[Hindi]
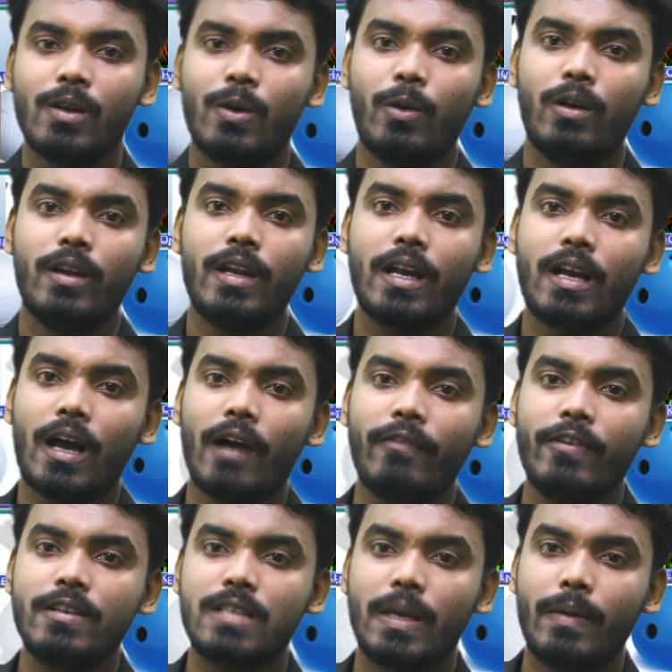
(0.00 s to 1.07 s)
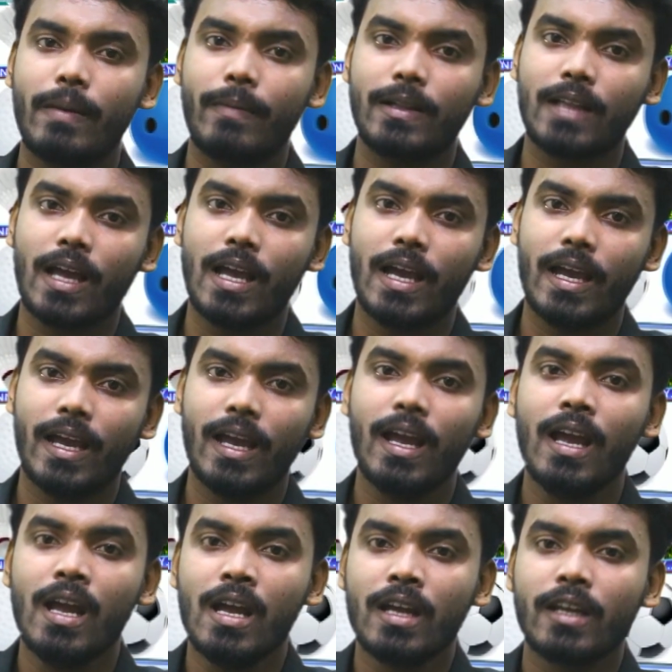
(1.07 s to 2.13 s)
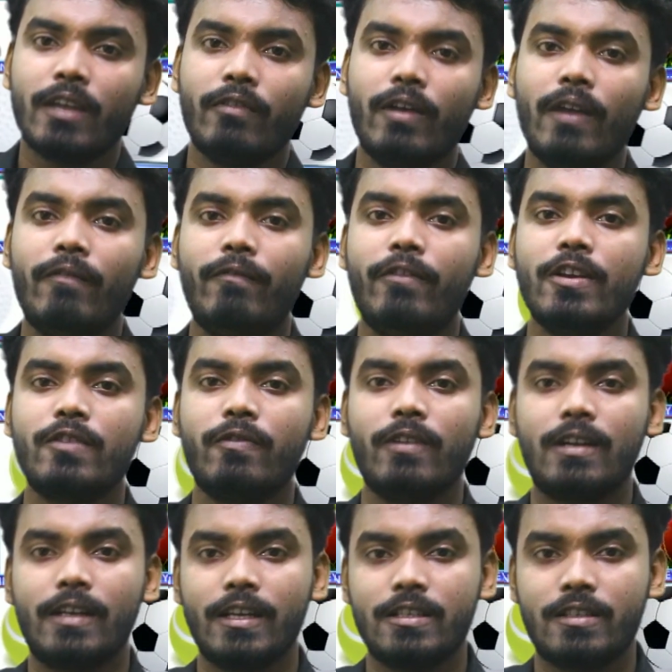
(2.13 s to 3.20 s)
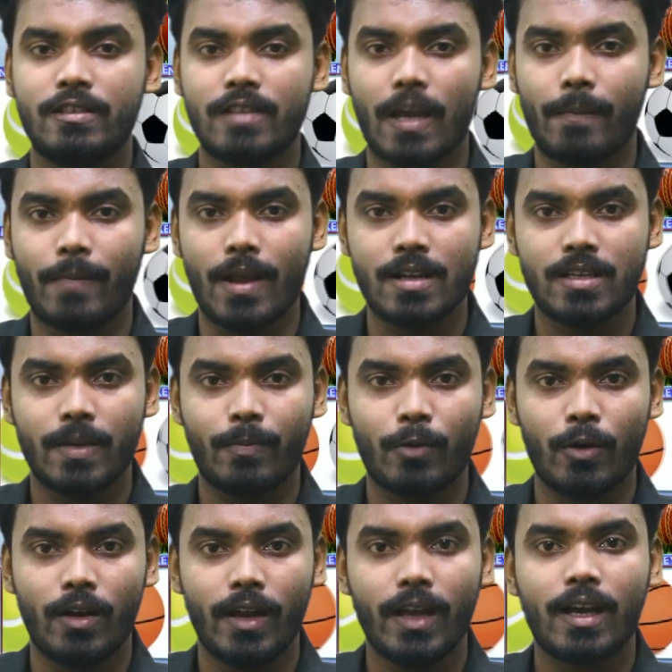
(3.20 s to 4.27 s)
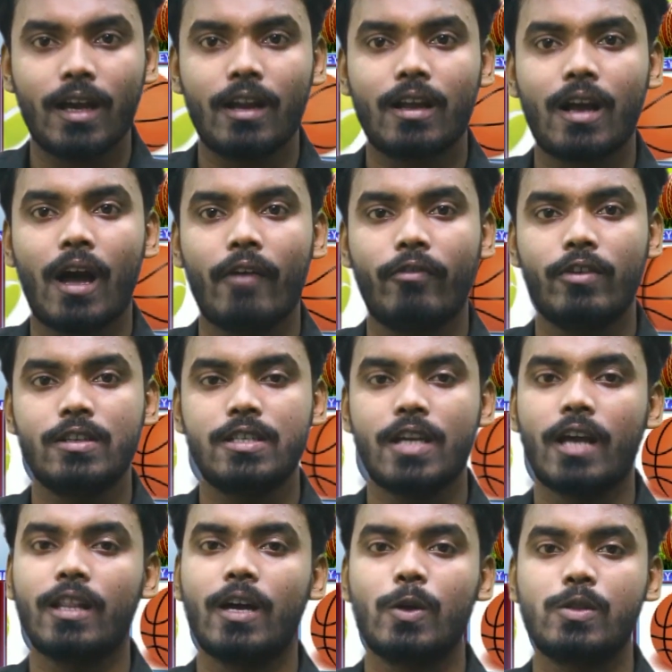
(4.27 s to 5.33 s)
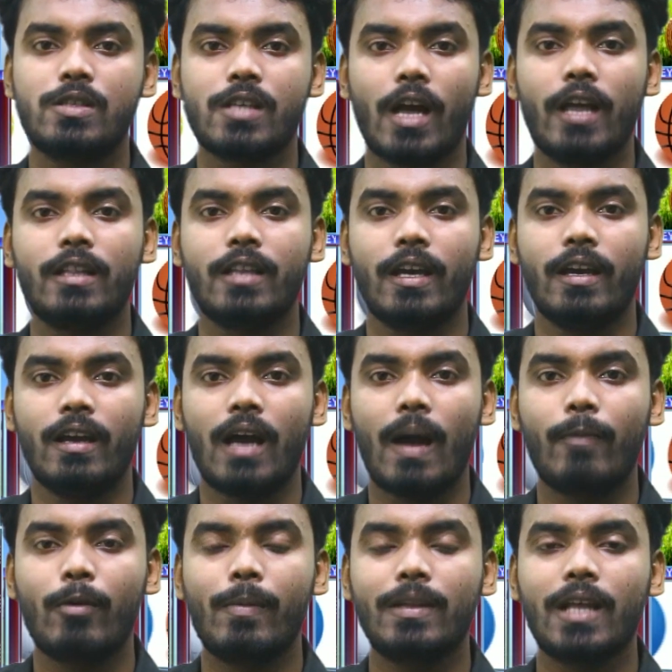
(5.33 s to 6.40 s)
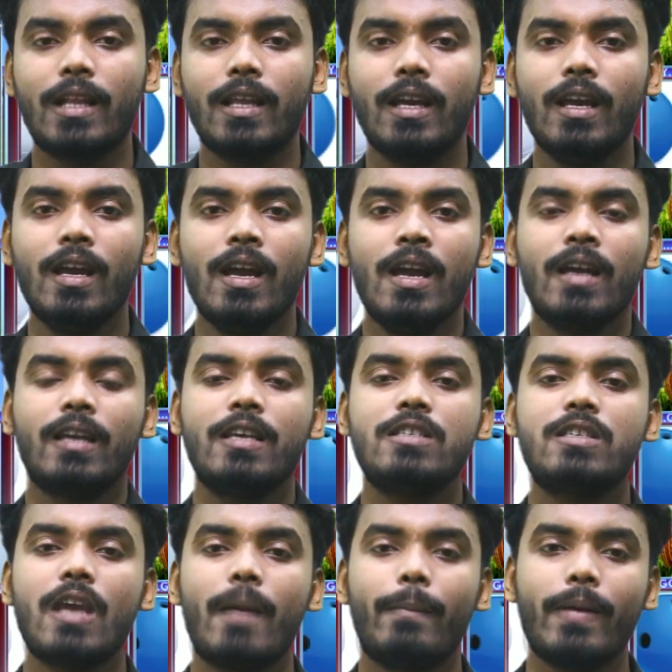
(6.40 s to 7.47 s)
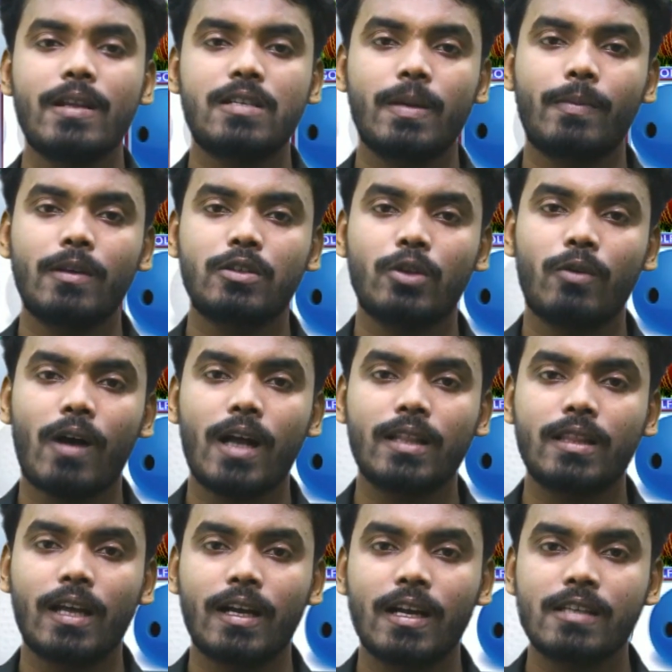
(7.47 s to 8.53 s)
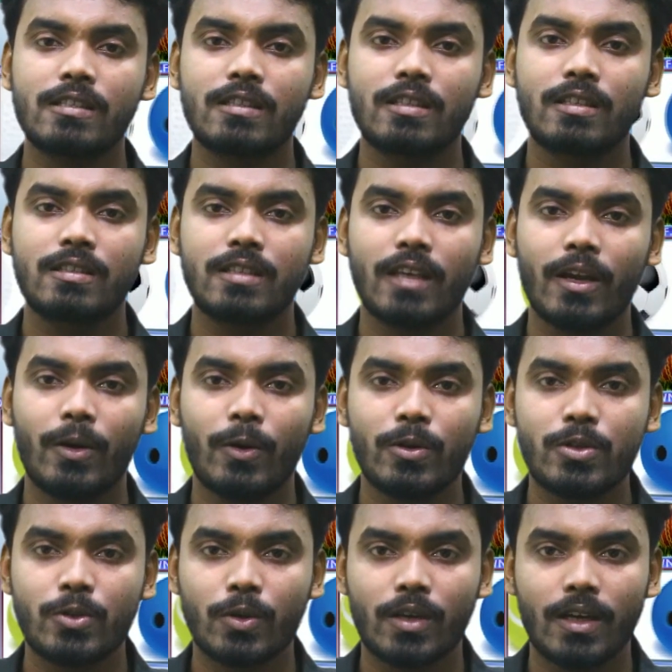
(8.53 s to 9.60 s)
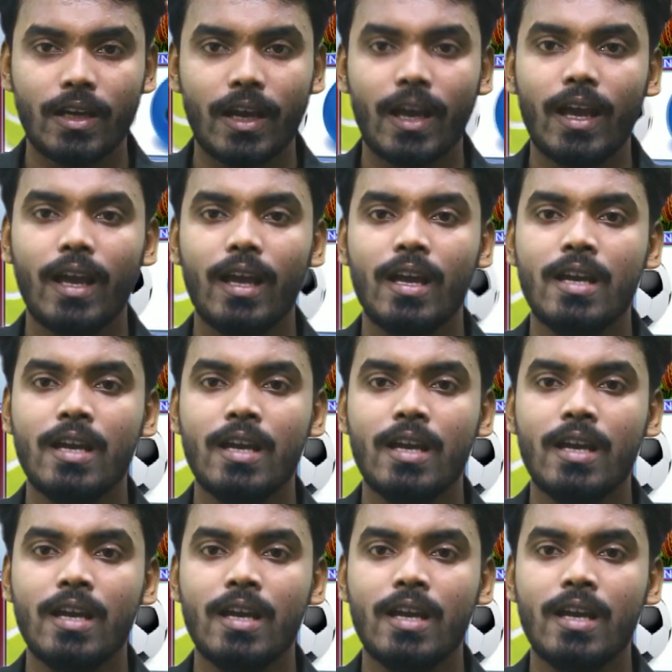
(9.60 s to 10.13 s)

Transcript: कोहली ने काफी समय बताया है कि वह विश्व टेस्ट चैंपियनशिप को लेकर काफी ज्यादा उत्साहित हैं आपको बता दें कि इस चैंपियनशिप की शुरुआत अगस्त से हो चुकी है